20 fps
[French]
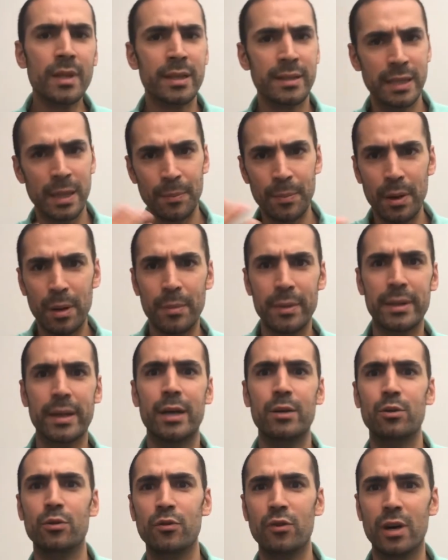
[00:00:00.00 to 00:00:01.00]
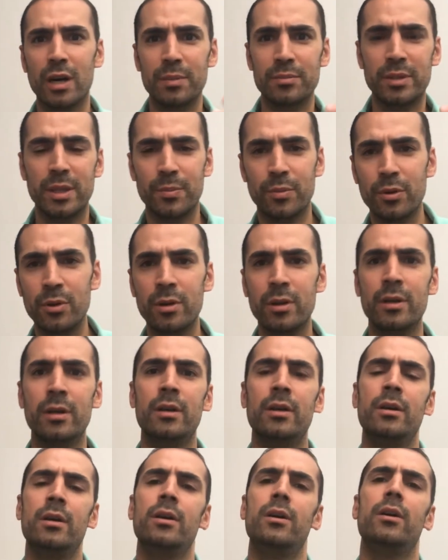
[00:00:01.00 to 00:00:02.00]
ça me permettra de voir un petit peu
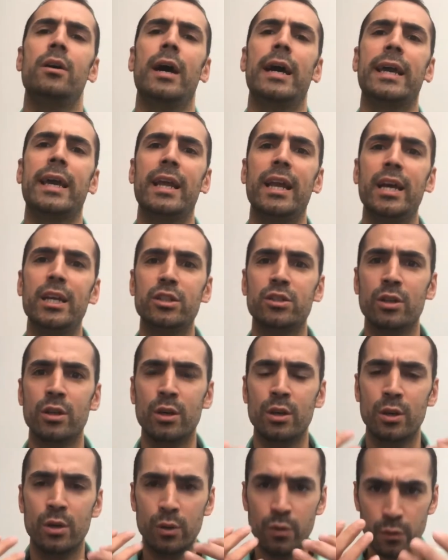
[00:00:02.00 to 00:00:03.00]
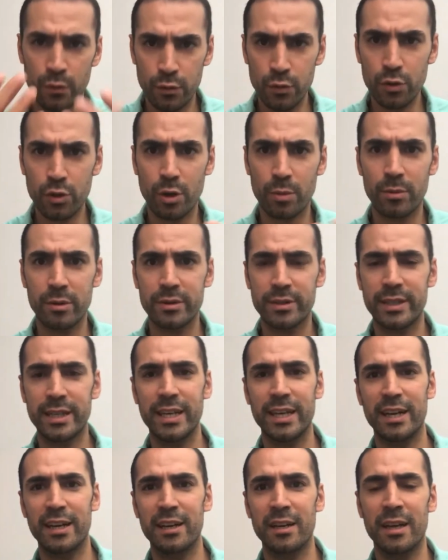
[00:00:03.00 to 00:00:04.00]
euh, à quel âge vous
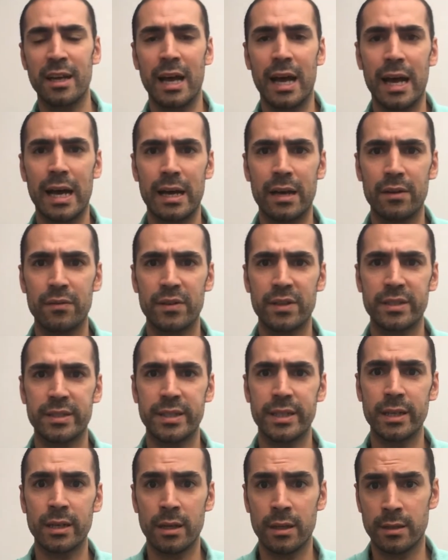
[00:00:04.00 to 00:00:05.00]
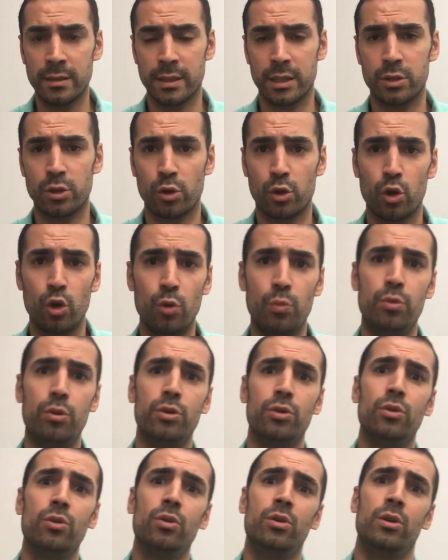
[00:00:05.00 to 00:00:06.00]
commencez à investir, sachant que le
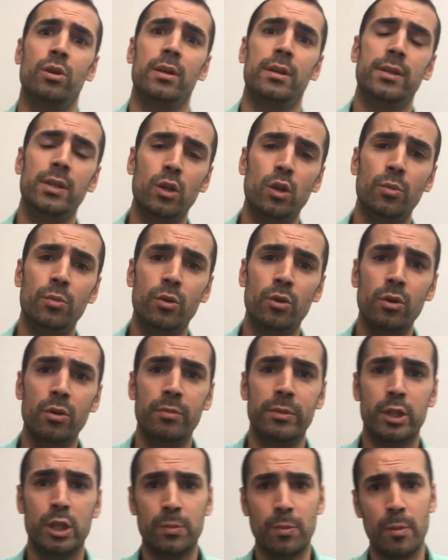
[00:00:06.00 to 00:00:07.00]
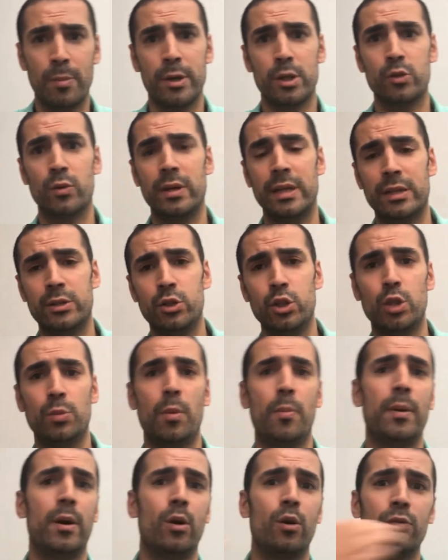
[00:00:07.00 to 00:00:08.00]
plus tôt, c'est le mieux, mais tu ne peux pas jouer là-dessus, tu ne
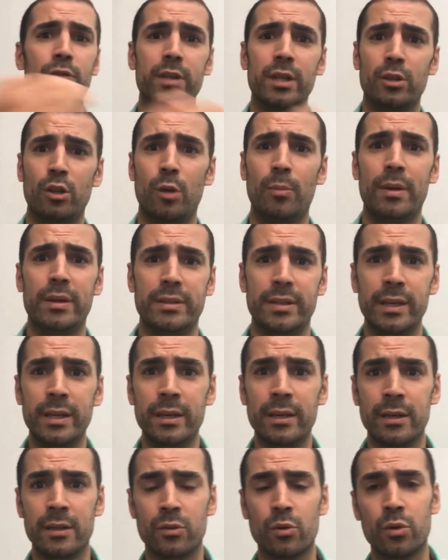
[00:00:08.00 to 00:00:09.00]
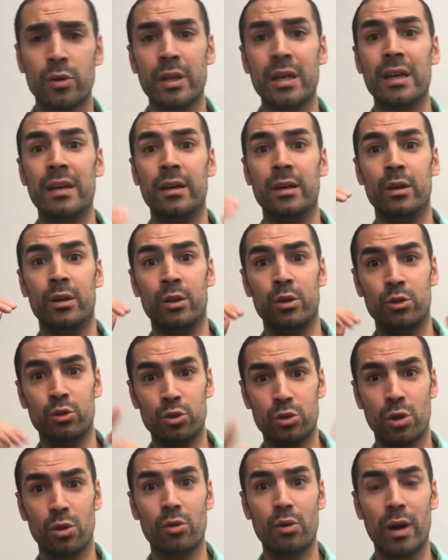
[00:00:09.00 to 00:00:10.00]
peux pas revenir dans le passé. Donc,
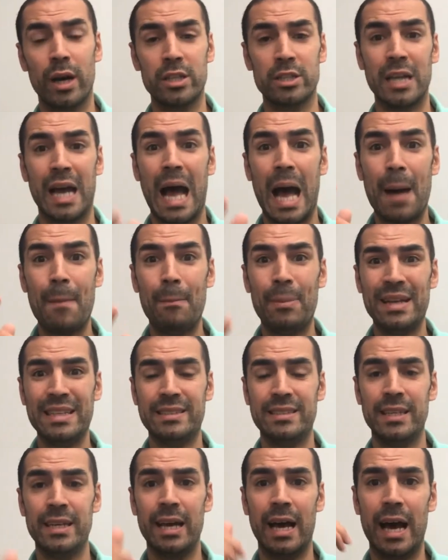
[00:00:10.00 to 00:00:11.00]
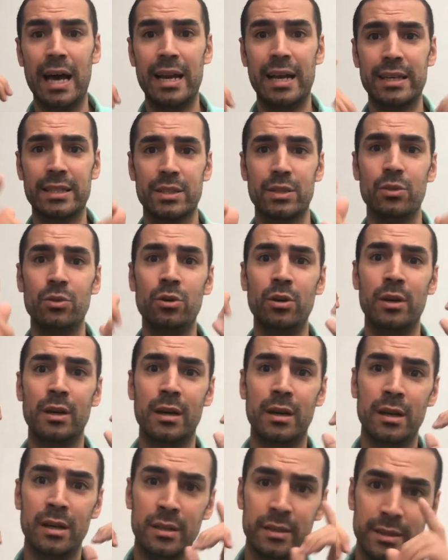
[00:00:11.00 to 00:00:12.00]
je t'encourage à passer à l'action
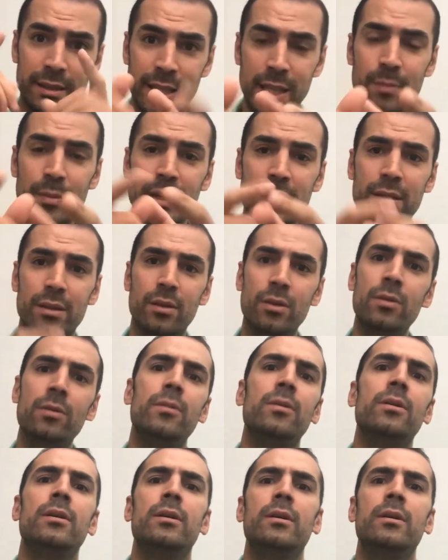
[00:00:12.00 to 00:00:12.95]
dès maintenant.